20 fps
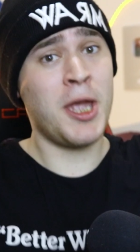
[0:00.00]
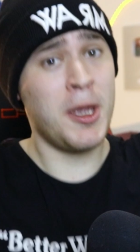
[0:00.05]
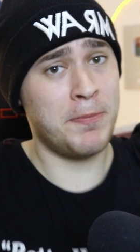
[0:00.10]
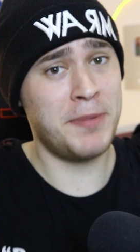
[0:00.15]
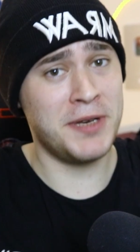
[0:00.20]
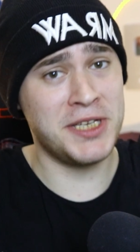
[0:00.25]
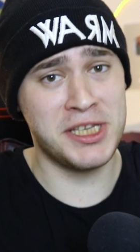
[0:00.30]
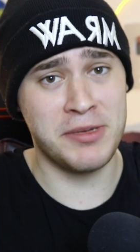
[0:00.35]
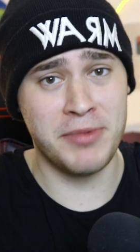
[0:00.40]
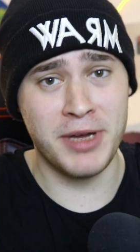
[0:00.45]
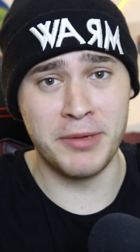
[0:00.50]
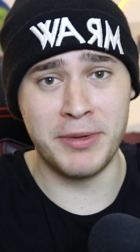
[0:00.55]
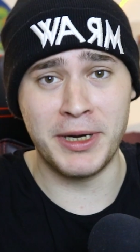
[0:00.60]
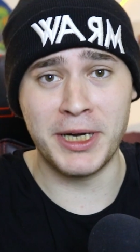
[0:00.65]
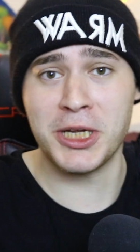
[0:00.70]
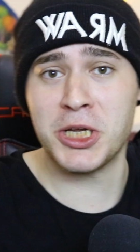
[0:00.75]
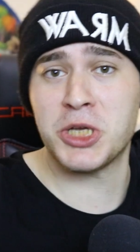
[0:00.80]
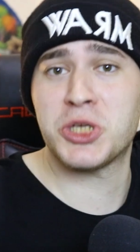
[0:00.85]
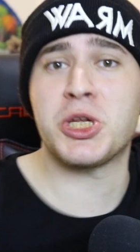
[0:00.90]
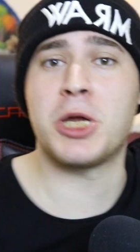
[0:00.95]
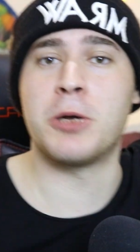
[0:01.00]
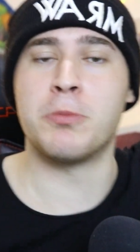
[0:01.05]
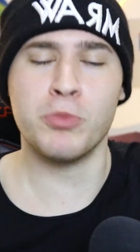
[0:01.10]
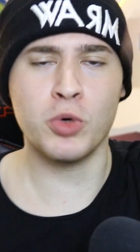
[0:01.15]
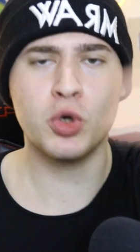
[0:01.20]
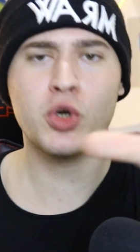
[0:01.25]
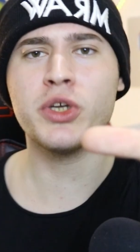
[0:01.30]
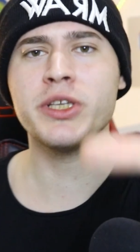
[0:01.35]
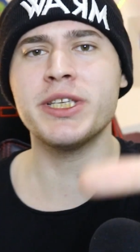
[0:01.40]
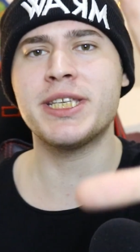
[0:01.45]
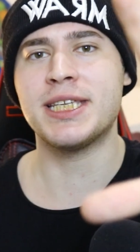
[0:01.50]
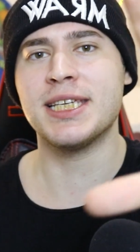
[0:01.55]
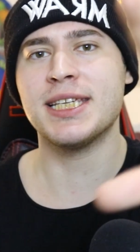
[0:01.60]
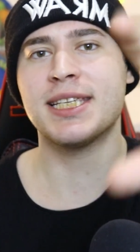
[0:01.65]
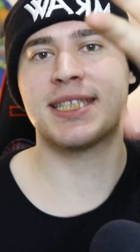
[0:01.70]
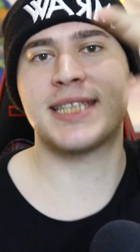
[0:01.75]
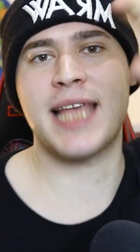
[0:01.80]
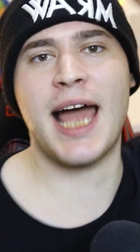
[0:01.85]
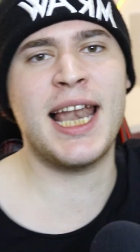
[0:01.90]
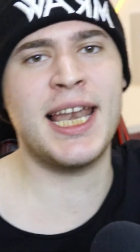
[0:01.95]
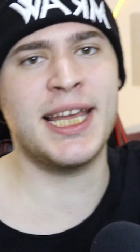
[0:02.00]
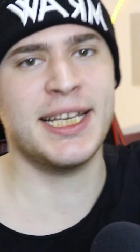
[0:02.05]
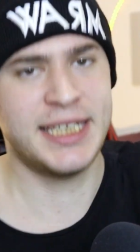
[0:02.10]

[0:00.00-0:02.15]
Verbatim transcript: Hepinize merhaba arkadaşlar. Bugün sizlerle